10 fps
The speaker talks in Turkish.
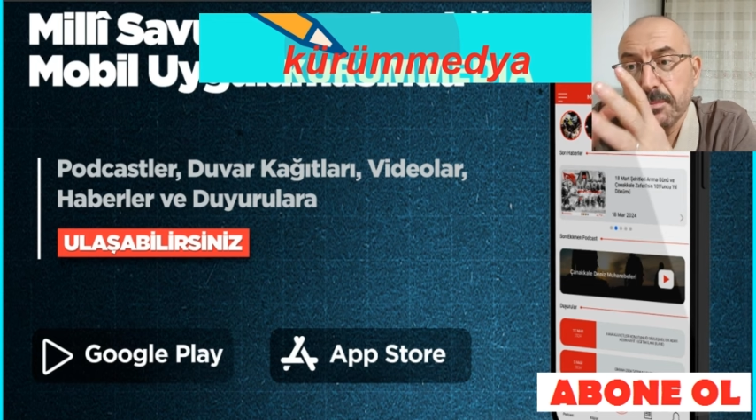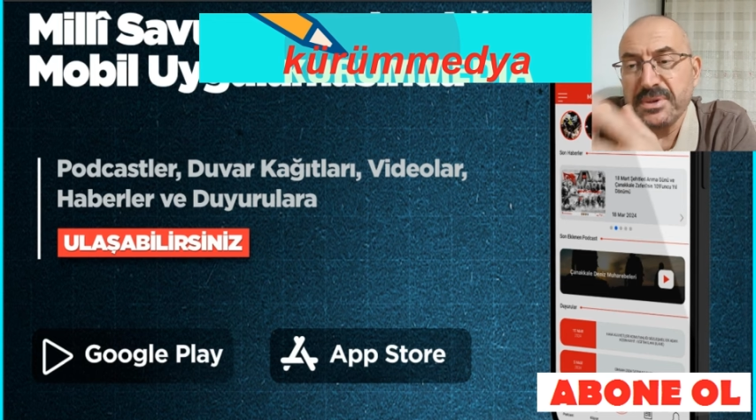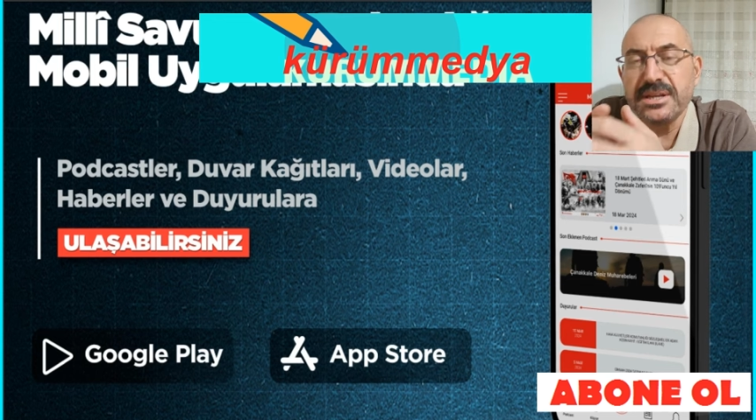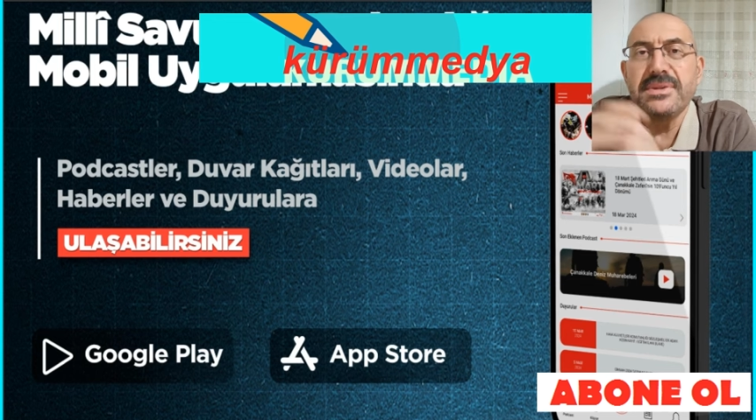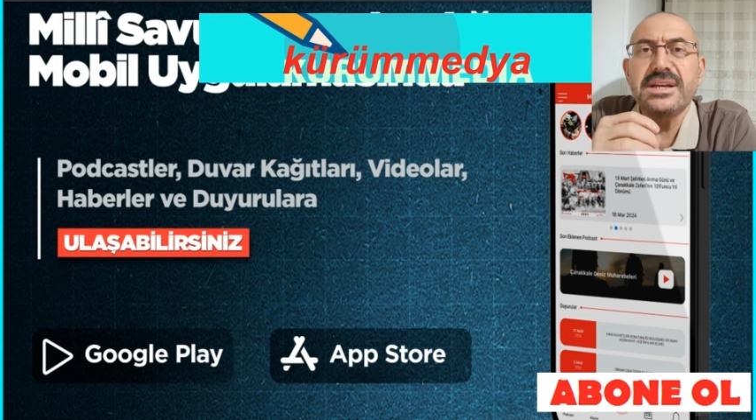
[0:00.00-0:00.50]

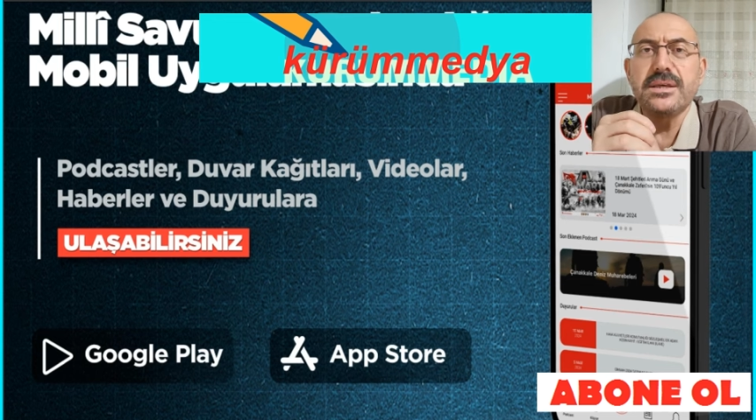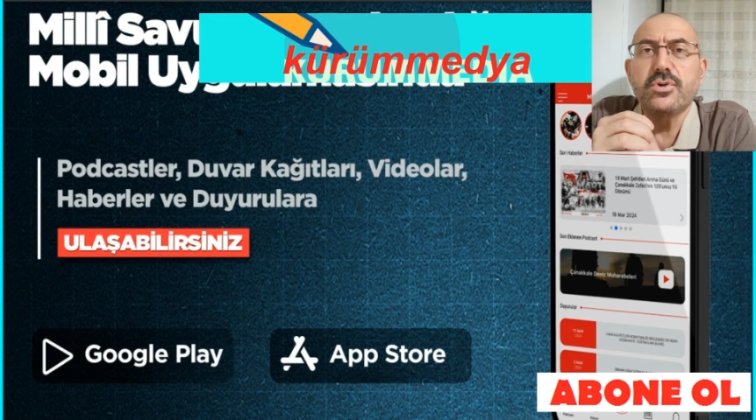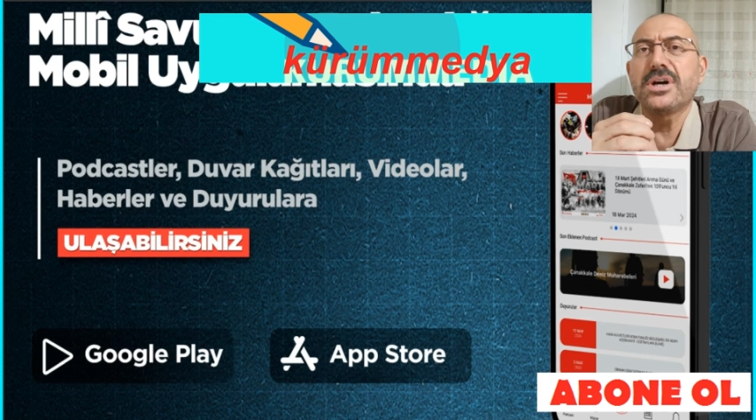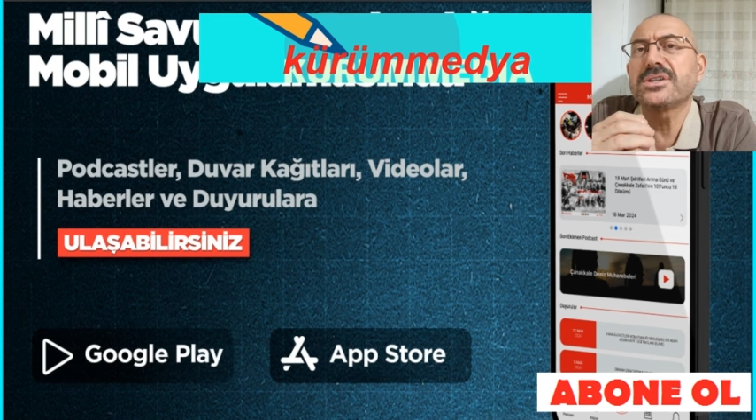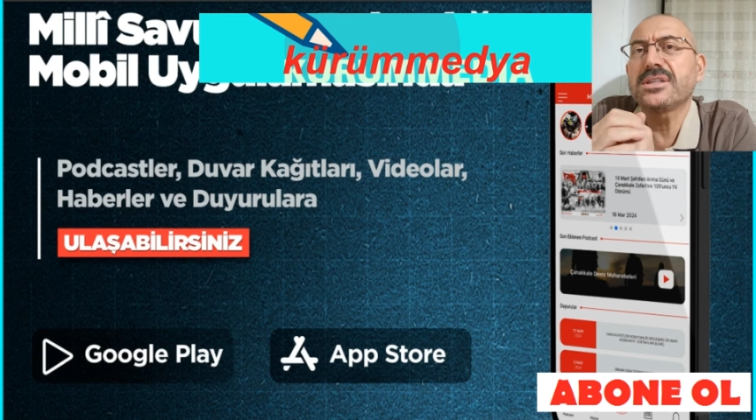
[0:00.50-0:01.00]
birimlerine
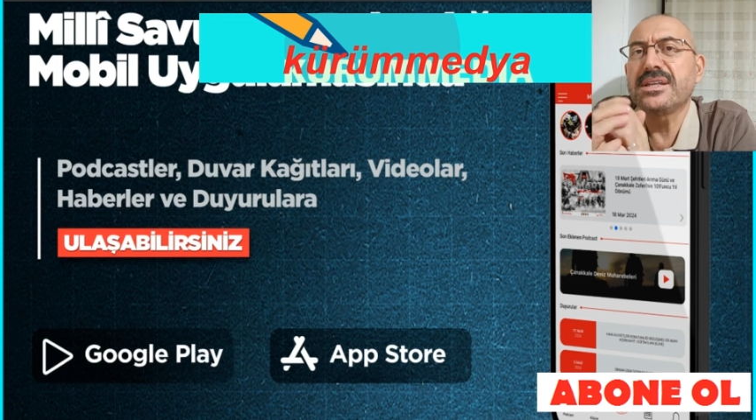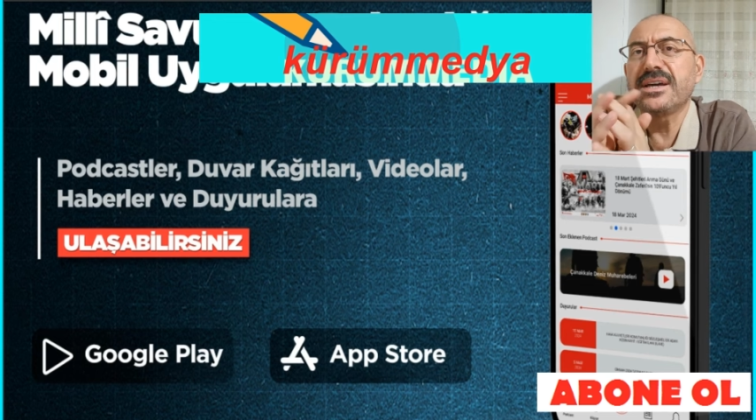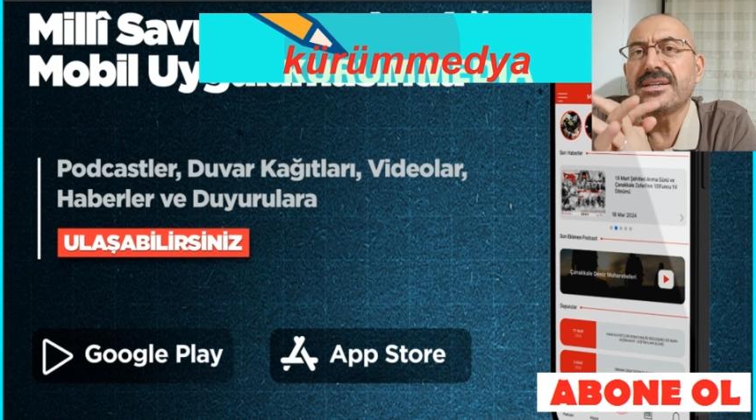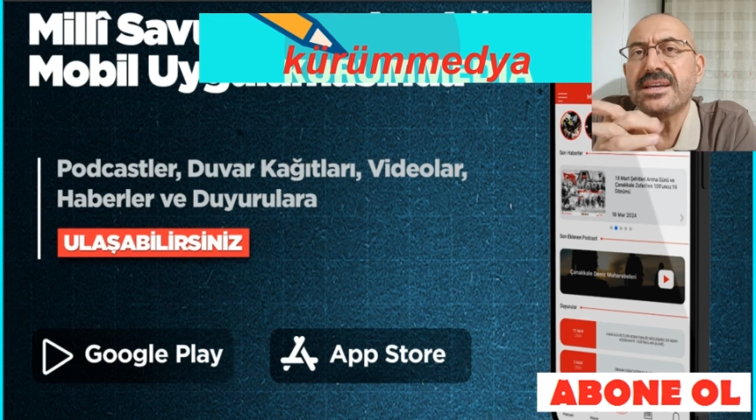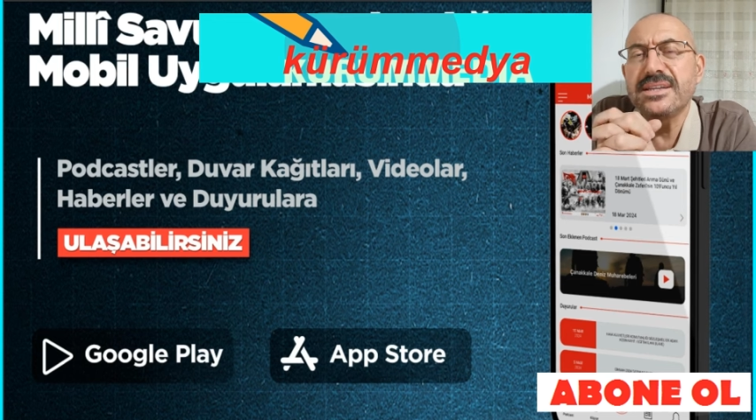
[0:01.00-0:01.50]
müracaat
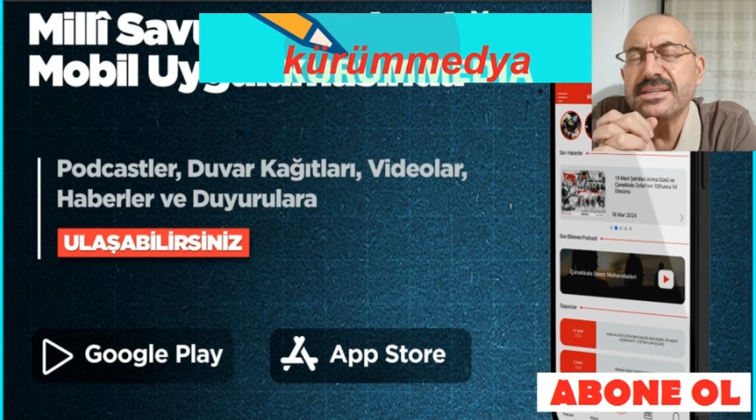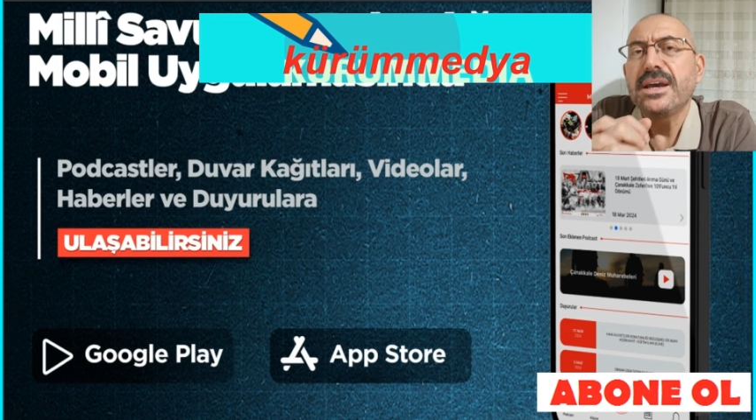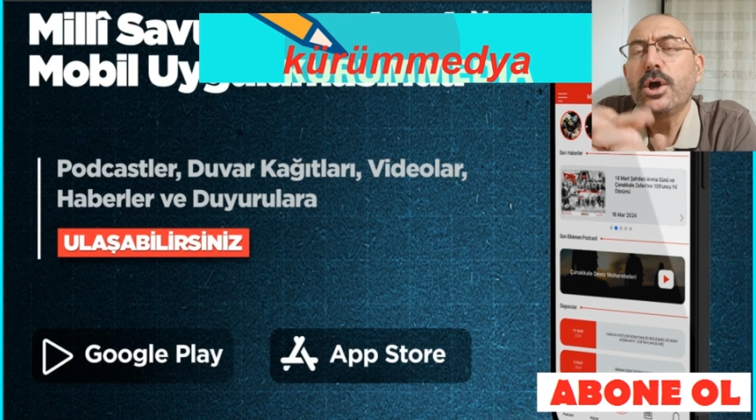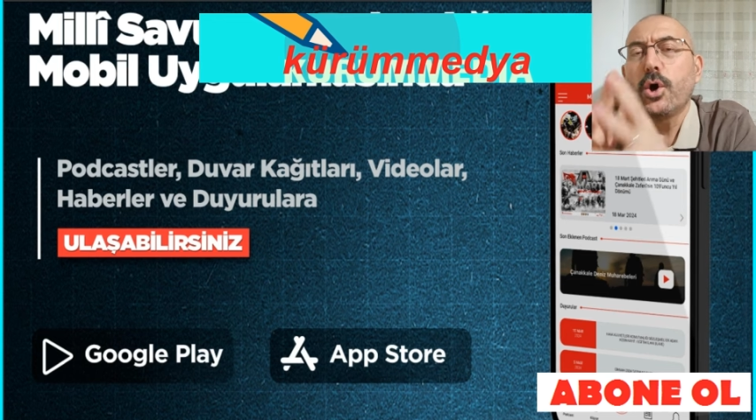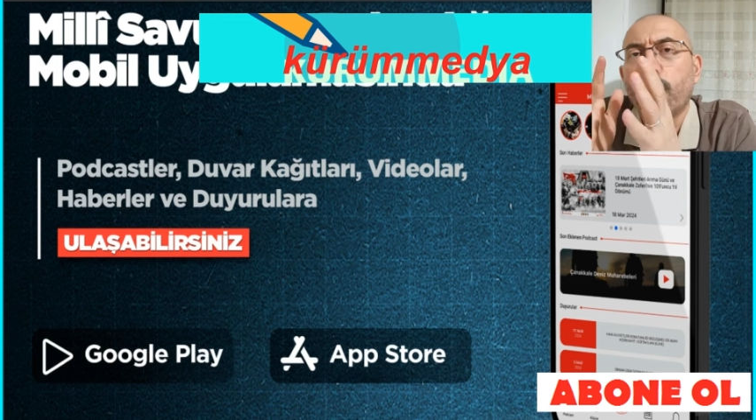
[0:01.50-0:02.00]
ederseniz
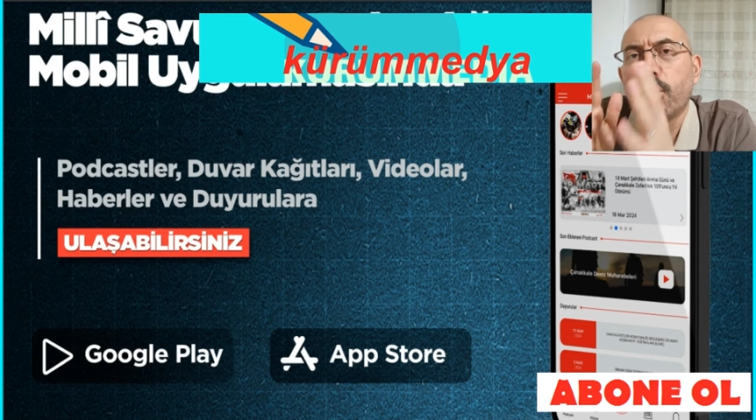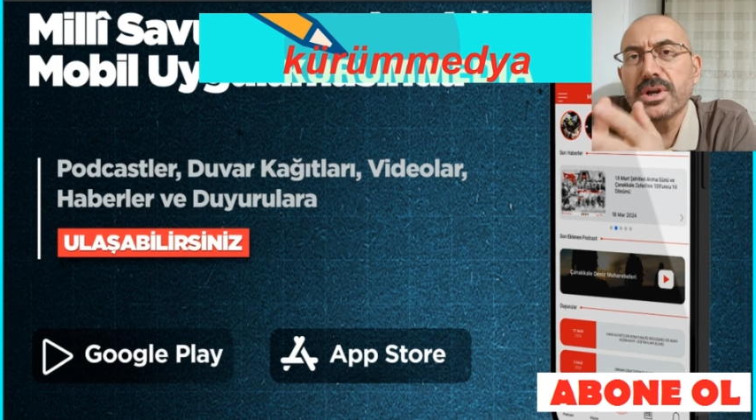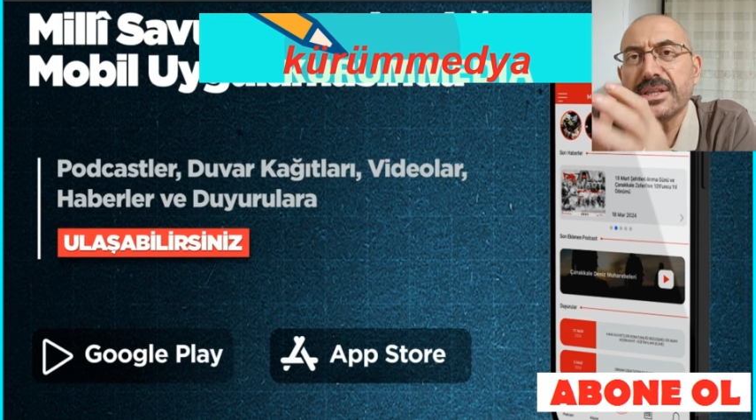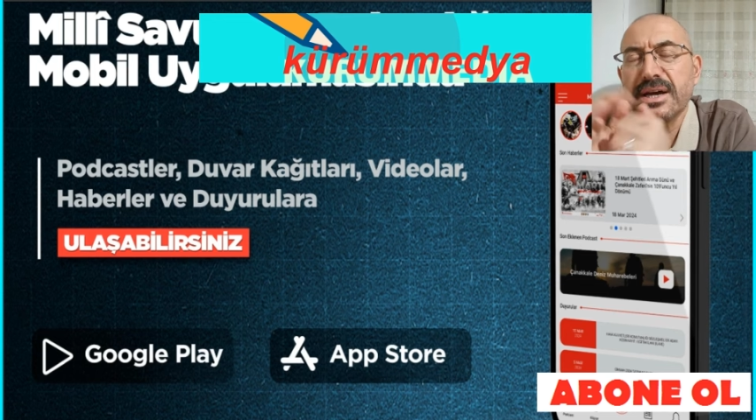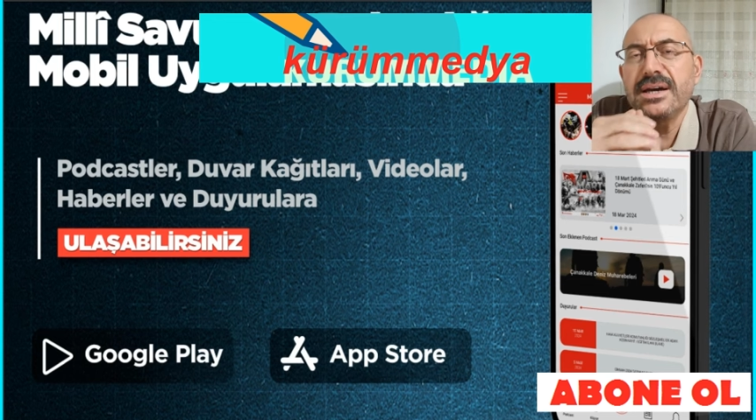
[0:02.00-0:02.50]

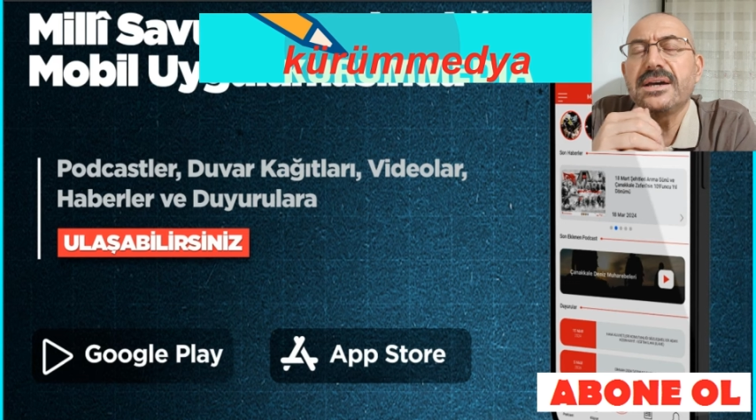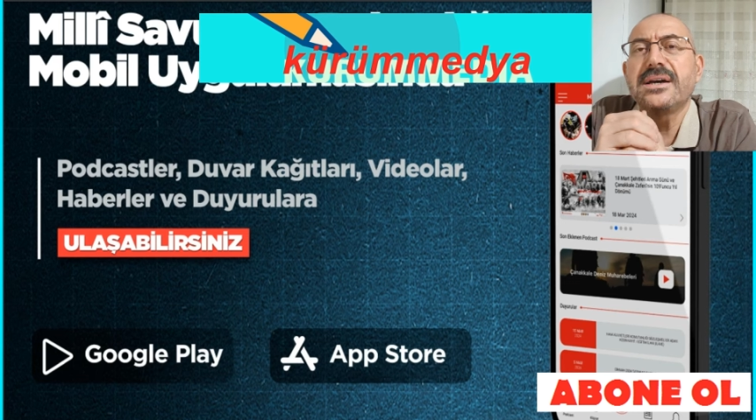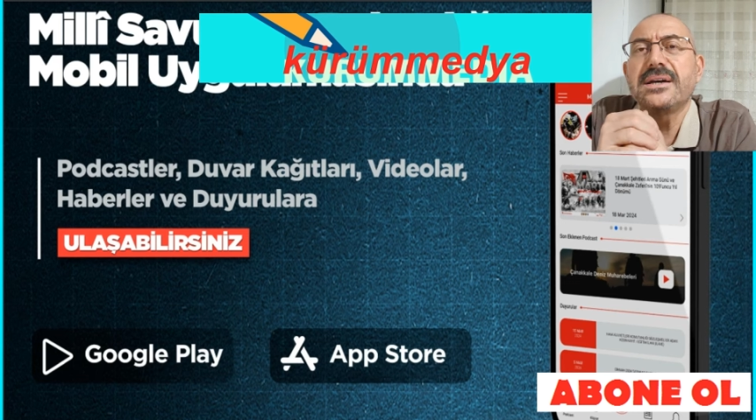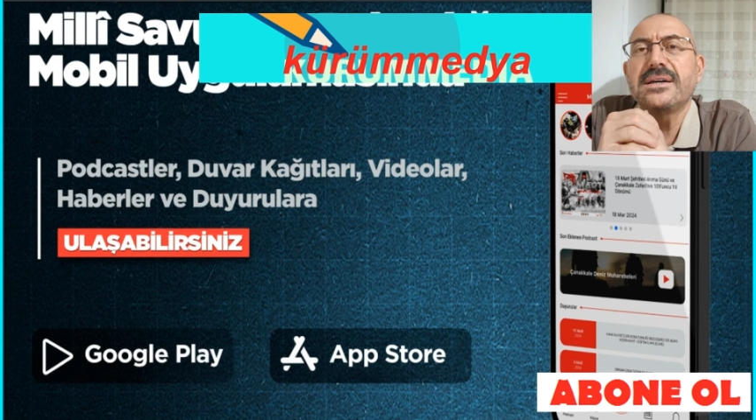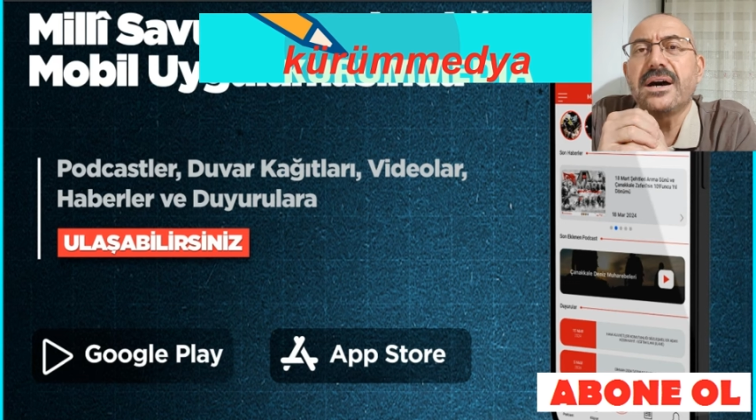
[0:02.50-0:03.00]
Orada
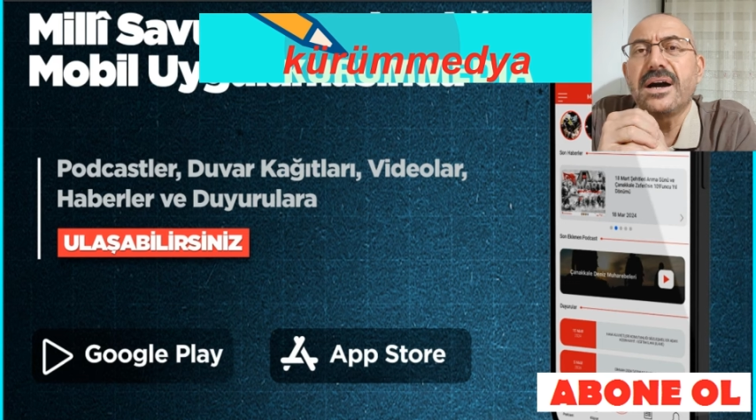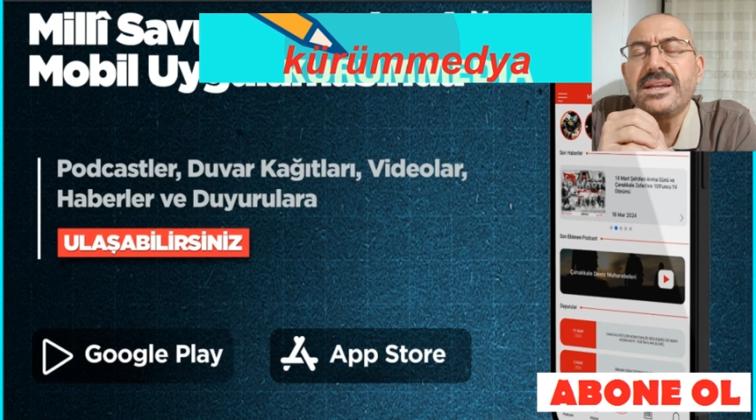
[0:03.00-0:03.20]
e,